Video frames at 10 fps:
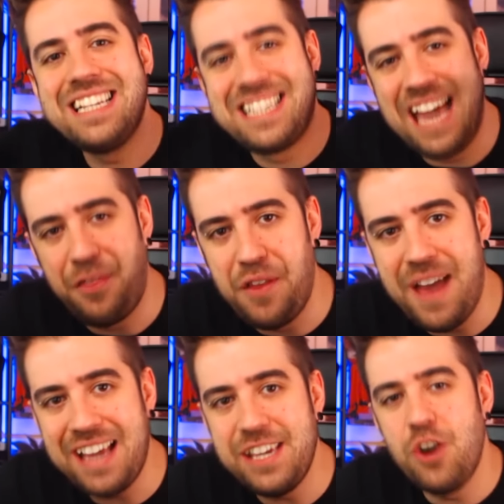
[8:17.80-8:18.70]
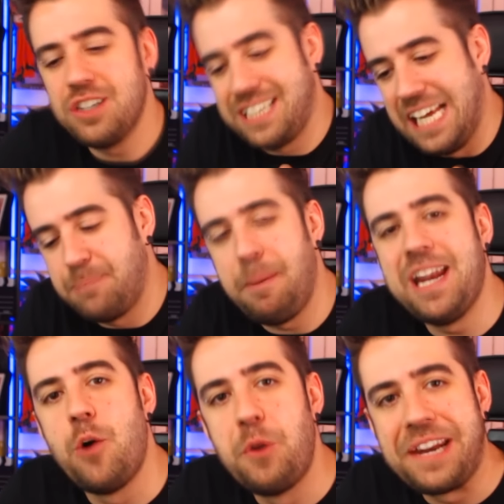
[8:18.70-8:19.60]
se hace daño, se
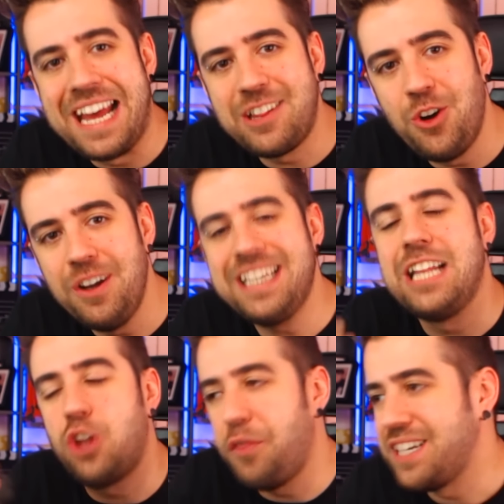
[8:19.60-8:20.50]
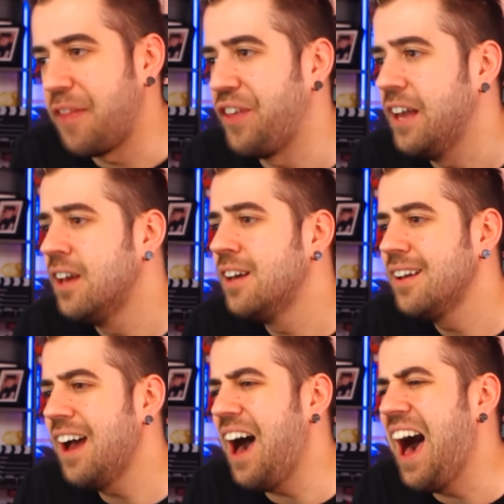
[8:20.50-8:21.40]
espera un rato y entonces hace...
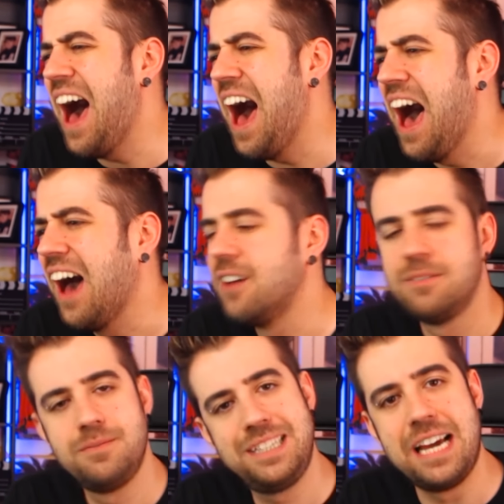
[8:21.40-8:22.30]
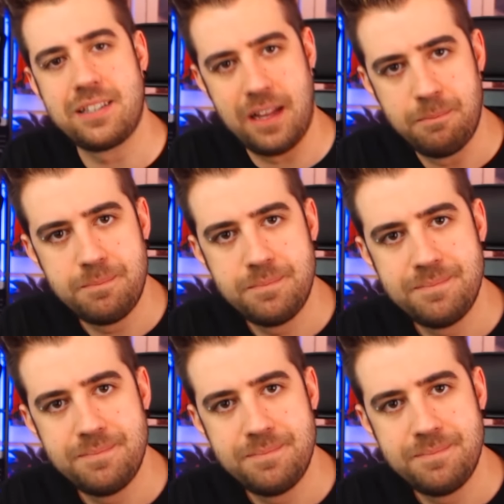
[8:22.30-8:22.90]
¡Ah! Ya está.